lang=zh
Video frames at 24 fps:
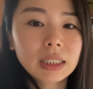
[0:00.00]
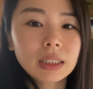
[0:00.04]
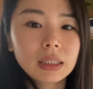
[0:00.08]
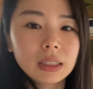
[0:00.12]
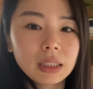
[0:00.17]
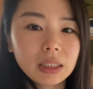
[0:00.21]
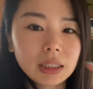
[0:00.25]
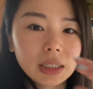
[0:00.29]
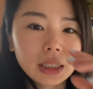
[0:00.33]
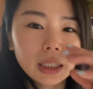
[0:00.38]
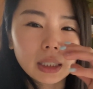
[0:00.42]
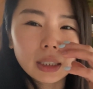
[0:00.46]

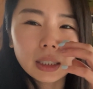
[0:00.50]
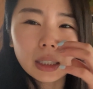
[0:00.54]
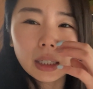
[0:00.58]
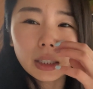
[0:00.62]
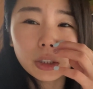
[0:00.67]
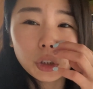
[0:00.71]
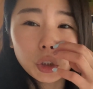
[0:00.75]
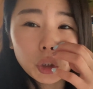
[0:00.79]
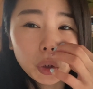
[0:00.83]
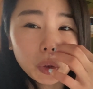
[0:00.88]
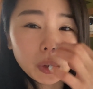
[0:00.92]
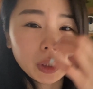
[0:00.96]
以前
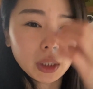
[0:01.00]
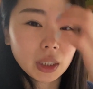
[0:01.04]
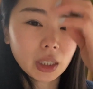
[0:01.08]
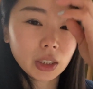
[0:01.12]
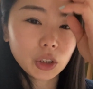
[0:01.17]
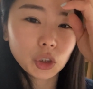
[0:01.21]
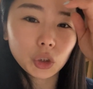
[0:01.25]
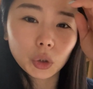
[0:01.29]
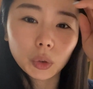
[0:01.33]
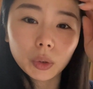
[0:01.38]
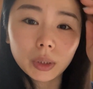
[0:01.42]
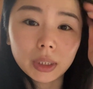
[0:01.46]
很
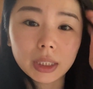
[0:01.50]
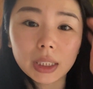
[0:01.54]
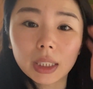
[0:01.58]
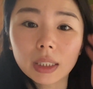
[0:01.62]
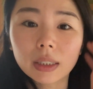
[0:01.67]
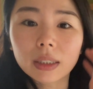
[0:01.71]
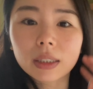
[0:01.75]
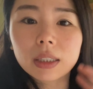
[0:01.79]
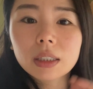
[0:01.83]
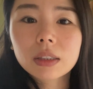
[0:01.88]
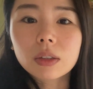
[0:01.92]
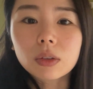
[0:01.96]
久以前
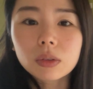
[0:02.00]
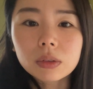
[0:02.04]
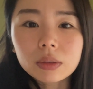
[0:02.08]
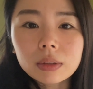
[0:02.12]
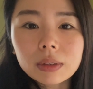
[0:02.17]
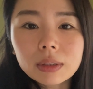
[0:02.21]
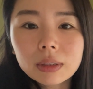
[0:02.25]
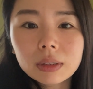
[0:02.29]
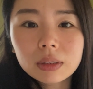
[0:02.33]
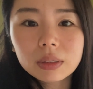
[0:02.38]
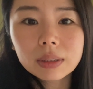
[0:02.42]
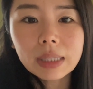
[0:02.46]
的那种
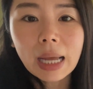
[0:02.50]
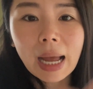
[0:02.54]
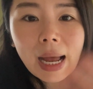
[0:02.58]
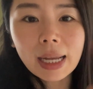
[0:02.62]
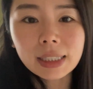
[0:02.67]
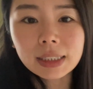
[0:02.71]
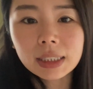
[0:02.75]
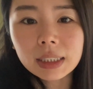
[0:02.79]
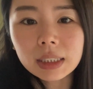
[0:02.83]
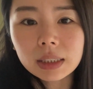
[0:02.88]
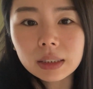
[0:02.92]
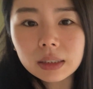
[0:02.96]
大
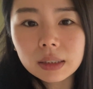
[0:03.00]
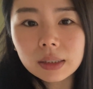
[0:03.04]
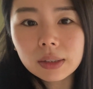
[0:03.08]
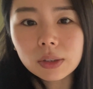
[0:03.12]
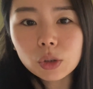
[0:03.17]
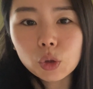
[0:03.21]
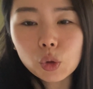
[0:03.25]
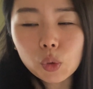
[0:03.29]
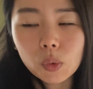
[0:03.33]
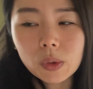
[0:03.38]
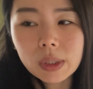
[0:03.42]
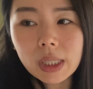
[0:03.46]
型
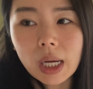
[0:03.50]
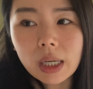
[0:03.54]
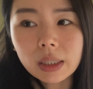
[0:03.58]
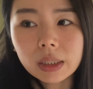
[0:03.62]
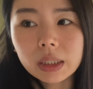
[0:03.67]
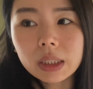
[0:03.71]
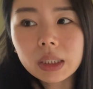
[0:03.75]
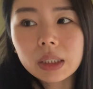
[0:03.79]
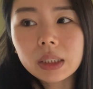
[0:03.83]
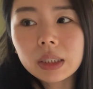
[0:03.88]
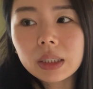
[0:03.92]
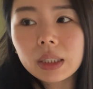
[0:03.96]
的桌上
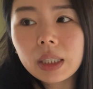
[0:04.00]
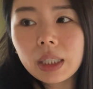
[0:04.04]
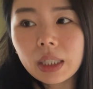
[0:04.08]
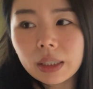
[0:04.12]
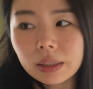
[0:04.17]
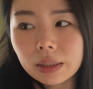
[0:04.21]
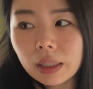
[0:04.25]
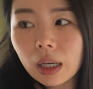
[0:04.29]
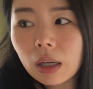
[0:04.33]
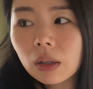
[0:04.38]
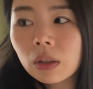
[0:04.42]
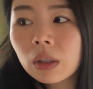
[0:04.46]
型
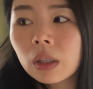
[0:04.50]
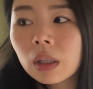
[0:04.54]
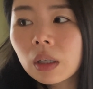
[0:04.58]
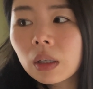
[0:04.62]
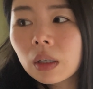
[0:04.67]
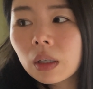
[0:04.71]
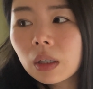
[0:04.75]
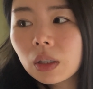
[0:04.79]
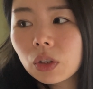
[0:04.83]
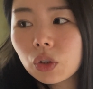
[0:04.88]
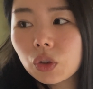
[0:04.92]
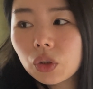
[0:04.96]
电脑，
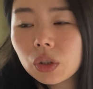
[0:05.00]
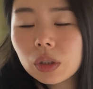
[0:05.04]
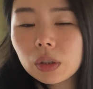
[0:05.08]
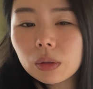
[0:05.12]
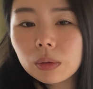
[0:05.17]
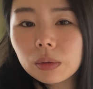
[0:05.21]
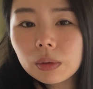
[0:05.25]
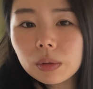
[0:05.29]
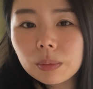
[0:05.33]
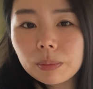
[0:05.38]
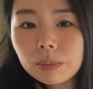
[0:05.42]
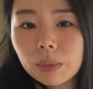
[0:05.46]
就
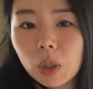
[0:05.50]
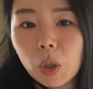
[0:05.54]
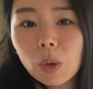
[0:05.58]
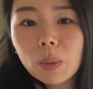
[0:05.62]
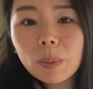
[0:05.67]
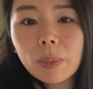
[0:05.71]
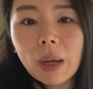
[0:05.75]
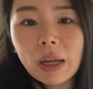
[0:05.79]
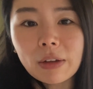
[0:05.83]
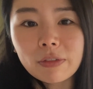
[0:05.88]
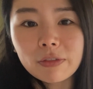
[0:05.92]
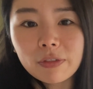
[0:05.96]
是没有
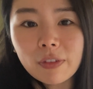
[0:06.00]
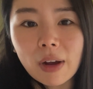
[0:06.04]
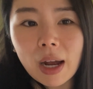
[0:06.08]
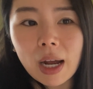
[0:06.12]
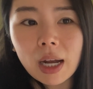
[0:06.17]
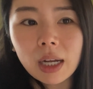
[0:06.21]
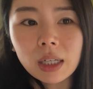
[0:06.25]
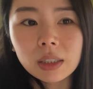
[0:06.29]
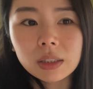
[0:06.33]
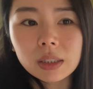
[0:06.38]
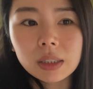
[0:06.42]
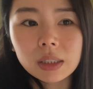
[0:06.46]
办
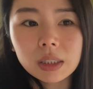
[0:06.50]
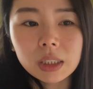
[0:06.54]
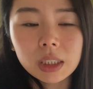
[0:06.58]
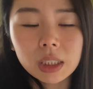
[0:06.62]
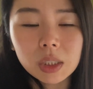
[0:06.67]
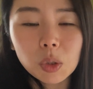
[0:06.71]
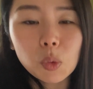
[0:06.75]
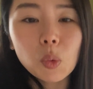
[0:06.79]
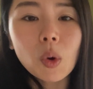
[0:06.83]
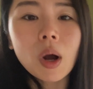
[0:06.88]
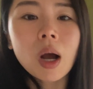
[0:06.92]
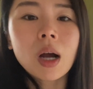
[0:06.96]
法直
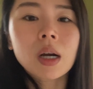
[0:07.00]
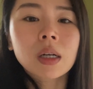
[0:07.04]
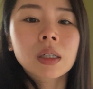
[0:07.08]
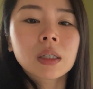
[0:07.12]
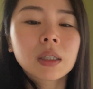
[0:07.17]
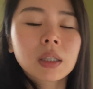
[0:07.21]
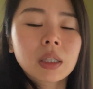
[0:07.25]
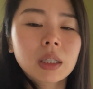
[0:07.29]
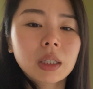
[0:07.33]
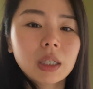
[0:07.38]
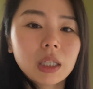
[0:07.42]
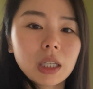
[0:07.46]
接往
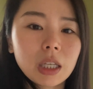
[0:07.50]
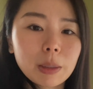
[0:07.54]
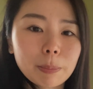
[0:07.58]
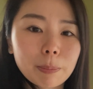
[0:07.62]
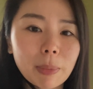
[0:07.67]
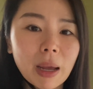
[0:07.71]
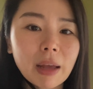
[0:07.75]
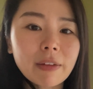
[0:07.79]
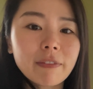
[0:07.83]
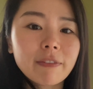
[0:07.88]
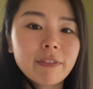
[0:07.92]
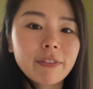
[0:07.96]
一
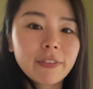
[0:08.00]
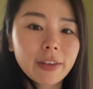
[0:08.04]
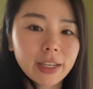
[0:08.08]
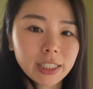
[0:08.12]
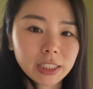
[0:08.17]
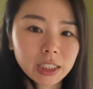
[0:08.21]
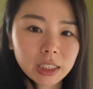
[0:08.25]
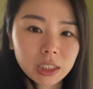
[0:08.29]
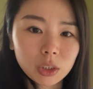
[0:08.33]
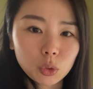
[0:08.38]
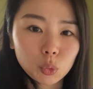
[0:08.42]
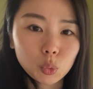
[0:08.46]
般废
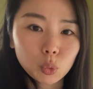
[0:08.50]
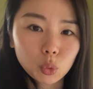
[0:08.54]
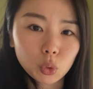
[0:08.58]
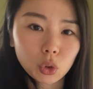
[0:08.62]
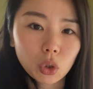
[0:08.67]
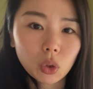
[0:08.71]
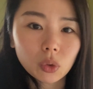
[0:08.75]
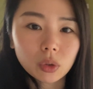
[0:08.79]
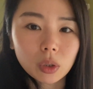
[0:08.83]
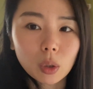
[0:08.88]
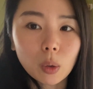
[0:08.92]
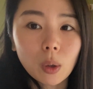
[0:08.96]
弃物
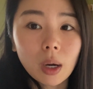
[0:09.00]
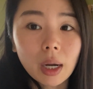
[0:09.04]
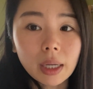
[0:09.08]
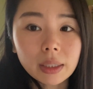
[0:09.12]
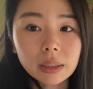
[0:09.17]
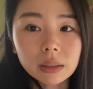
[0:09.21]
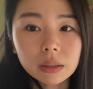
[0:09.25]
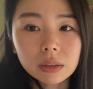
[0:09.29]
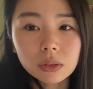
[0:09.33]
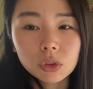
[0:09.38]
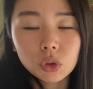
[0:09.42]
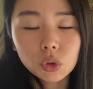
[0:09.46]
丢的话
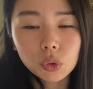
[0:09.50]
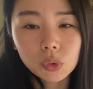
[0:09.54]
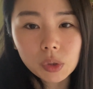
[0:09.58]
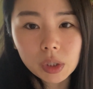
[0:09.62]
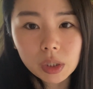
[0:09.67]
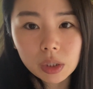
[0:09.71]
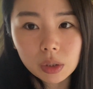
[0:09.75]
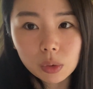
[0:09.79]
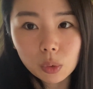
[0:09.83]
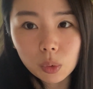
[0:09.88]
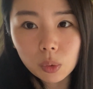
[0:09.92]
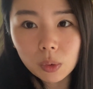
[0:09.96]
呢，就
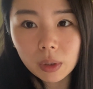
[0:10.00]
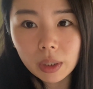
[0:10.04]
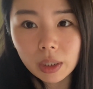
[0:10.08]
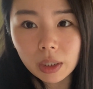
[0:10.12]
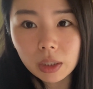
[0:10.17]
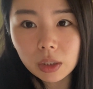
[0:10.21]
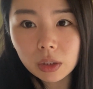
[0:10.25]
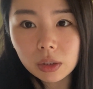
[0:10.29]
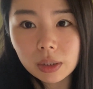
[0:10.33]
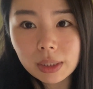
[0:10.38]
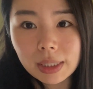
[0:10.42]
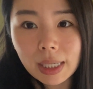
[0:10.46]
是
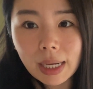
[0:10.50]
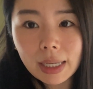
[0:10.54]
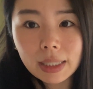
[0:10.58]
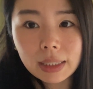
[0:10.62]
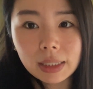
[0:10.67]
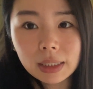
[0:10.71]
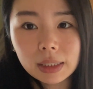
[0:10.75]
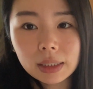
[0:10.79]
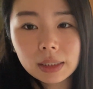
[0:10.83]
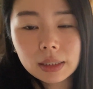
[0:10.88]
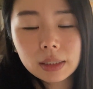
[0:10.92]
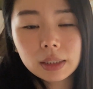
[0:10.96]
会在
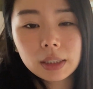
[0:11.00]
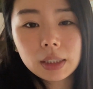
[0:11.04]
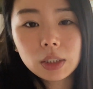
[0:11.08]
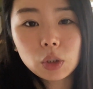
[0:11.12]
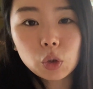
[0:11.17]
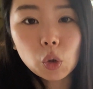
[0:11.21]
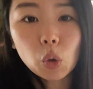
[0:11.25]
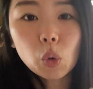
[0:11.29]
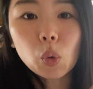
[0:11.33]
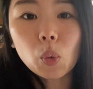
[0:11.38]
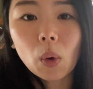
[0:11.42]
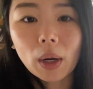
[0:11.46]
那个集
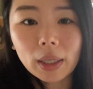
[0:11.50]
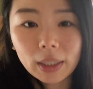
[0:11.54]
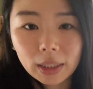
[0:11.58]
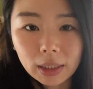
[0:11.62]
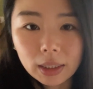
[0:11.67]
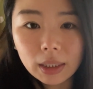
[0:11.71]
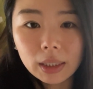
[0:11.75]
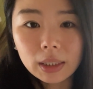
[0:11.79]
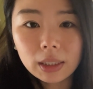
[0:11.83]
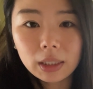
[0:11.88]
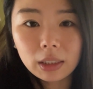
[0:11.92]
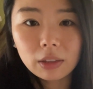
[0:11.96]
中管理
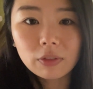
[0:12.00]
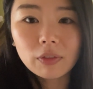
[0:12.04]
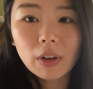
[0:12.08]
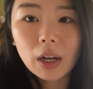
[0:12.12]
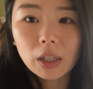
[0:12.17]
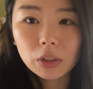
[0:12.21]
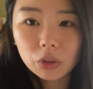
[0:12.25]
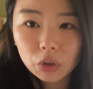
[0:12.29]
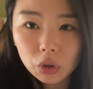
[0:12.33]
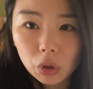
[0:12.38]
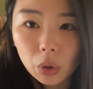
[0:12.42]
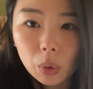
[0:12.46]
那个地
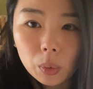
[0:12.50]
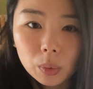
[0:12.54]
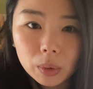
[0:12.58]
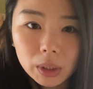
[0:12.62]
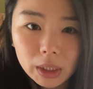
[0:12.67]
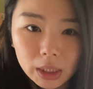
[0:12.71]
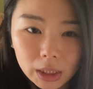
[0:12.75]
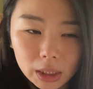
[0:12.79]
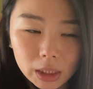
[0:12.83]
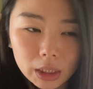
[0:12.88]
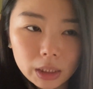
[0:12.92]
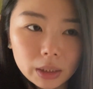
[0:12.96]
方丢
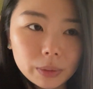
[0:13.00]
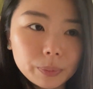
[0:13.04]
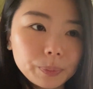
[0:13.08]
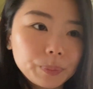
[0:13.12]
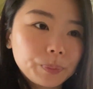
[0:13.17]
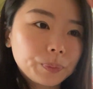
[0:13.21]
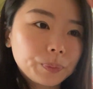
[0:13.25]
弃。